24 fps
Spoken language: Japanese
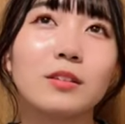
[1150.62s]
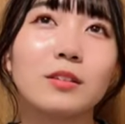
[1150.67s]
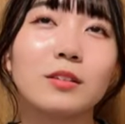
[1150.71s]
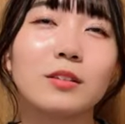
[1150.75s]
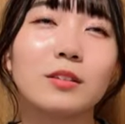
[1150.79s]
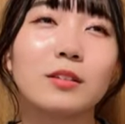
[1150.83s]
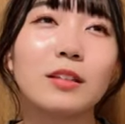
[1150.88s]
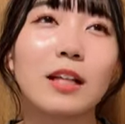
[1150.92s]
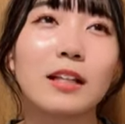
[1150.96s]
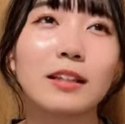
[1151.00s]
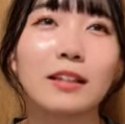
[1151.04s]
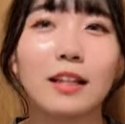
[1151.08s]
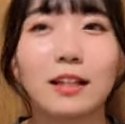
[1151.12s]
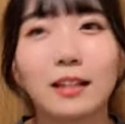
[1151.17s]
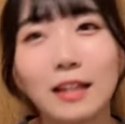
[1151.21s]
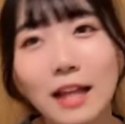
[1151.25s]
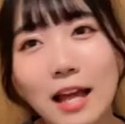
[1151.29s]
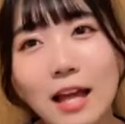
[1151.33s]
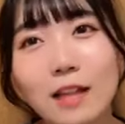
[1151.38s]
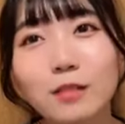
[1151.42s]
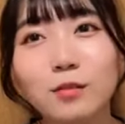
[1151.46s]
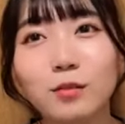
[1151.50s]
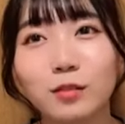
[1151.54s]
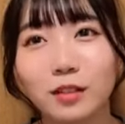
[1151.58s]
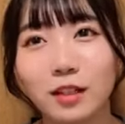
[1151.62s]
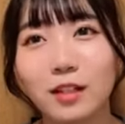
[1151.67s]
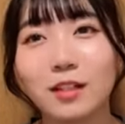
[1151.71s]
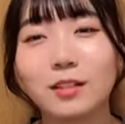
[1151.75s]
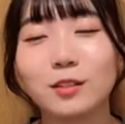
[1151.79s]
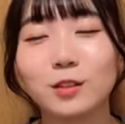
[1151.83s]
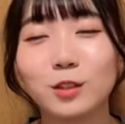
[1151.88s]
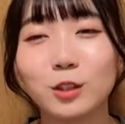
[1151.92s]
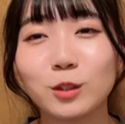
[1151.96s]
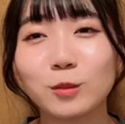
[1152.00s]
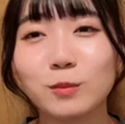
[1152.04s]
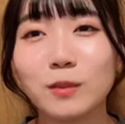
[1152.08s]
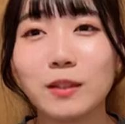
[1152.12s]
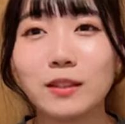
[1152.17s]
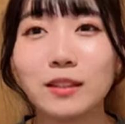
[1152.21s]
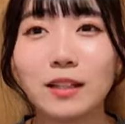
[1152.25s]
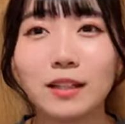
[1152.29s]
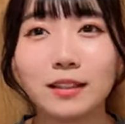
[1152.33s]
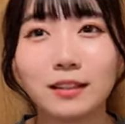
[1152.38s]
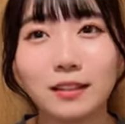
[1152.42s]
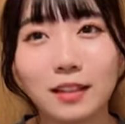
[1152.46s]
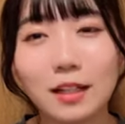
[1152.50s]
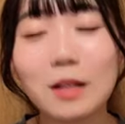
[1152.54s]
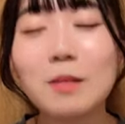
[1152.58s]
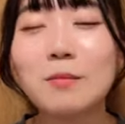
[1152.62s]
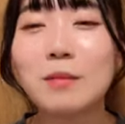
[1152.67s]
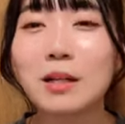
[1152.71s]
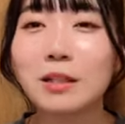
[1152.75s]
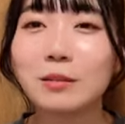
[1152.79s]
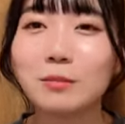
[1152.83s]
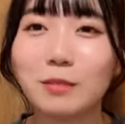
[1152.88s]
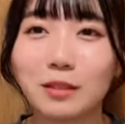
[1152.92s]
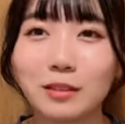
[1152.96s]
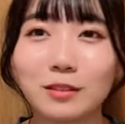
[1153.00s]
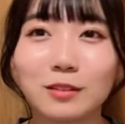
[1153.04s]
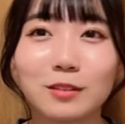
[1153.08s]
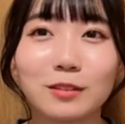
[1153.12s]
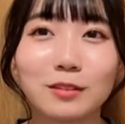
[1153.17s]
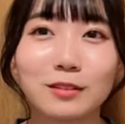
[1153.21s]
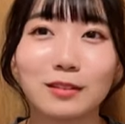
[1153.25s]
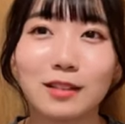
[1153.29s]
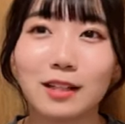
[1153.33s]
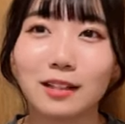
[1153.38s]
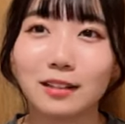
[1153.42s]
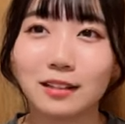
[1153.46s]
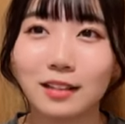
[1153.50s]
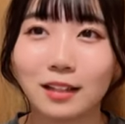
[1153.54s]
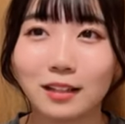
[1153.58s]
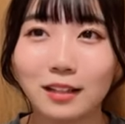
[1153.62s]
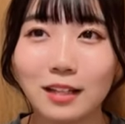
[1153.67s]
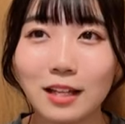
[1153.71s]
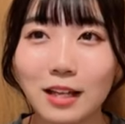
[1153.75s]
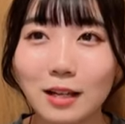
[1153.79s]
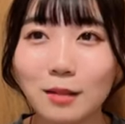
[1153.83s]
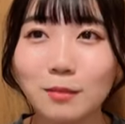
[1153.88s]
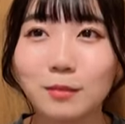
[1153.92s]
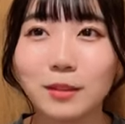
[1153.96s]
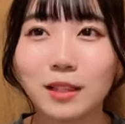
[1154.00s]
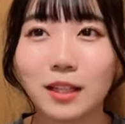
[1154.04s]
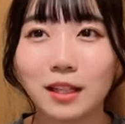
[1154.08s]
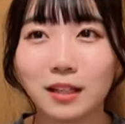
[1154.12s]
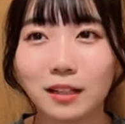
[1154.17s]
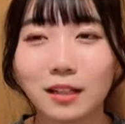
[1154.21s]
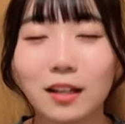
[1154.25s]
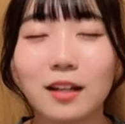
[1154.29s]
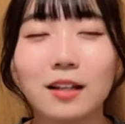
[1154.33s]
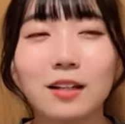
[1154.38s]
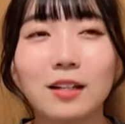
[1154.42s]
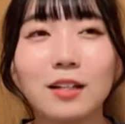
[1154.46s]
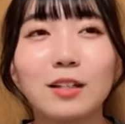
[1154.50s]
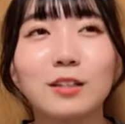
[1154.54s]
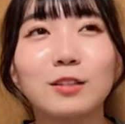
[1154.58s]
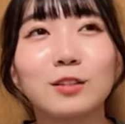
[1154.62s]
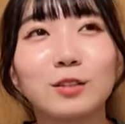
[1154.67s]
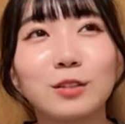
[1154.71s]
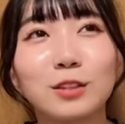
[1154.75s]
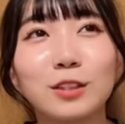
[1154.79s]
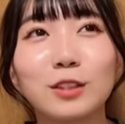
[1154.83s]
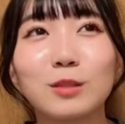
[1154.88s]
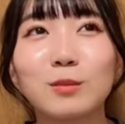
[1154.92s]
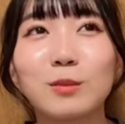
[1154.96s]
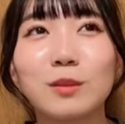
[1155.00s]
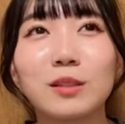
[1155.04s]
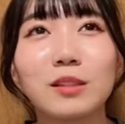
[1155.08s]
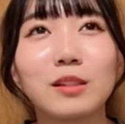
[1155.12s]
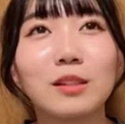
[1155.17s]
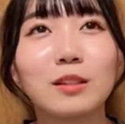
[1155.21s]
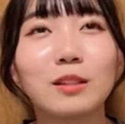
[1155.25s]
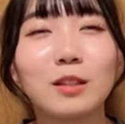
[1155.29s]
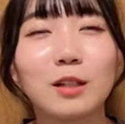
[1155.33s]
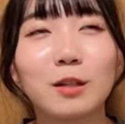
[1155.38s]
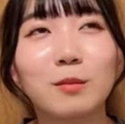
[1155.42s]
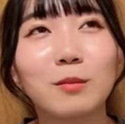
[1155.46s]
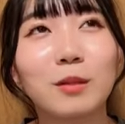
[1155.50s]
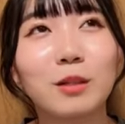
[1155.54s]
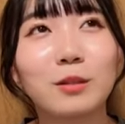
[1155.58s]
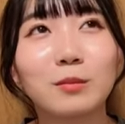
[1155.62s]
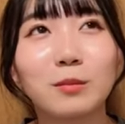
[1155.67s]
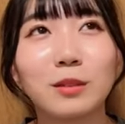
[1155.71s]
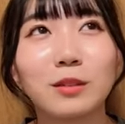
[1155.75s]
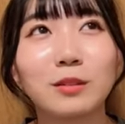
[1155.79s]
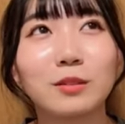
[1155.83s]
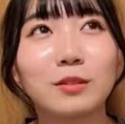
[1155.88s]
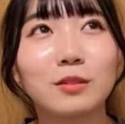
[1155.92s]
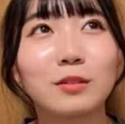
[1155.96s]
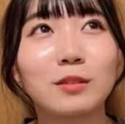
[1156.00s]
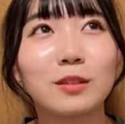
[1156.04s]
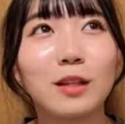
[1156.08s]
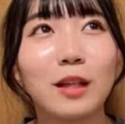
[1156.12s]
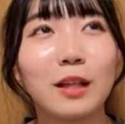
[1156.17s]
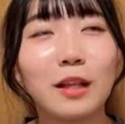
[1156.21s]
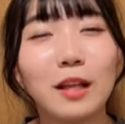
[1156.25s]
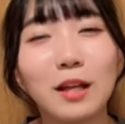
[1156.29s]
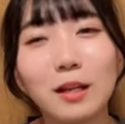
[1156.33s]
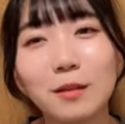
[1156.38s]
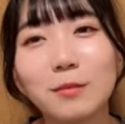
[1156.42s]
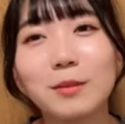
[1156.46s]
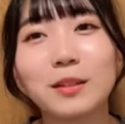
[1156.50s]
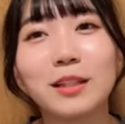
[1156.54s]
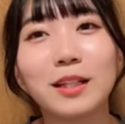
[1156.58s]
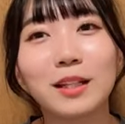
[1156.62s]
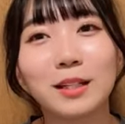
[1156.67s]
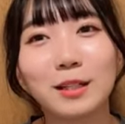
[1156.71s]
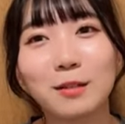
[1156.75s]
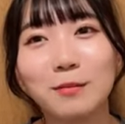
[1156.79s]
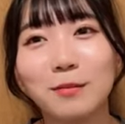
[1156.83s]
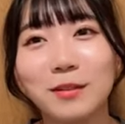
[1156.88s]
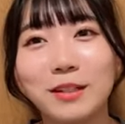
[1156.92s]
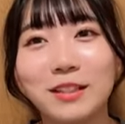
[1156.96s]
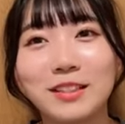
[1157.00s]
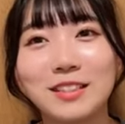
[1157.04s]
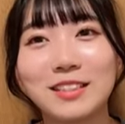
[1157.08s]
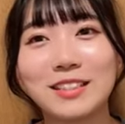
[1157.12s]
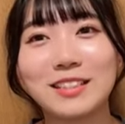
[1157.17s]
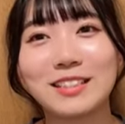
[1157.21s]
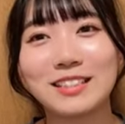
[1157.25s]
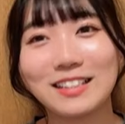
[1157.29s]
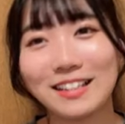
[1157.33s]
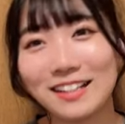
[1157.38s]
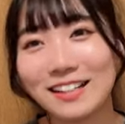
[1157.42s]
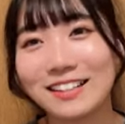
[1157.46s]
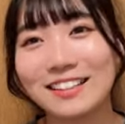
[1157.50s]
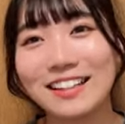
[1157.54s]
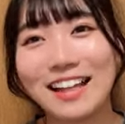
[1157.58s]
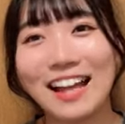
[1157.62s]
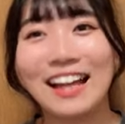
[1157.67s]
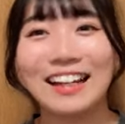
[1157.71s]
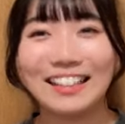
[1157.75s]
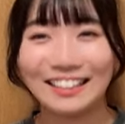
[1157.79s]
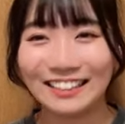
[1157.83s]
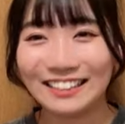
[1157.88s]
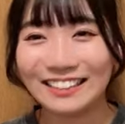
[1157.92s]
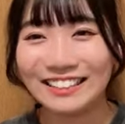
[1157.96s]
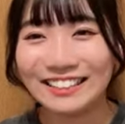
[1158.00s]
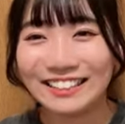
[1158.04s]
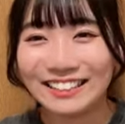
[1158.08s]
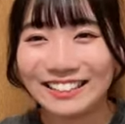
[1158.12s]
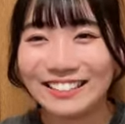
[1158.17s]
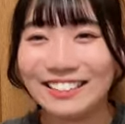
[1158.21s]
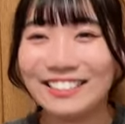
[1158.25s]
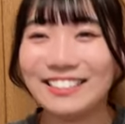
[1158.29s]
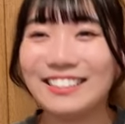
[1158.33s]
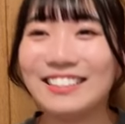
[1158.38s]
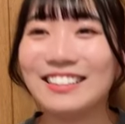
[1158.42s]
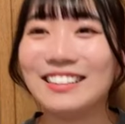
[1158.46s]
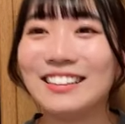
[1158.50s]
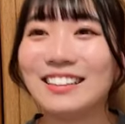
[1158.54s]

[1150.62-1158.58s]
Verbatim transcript: くんだったなとか10番だったらまるくんだったなみたいな11番だったらまるくんだなみたいなイメージしかない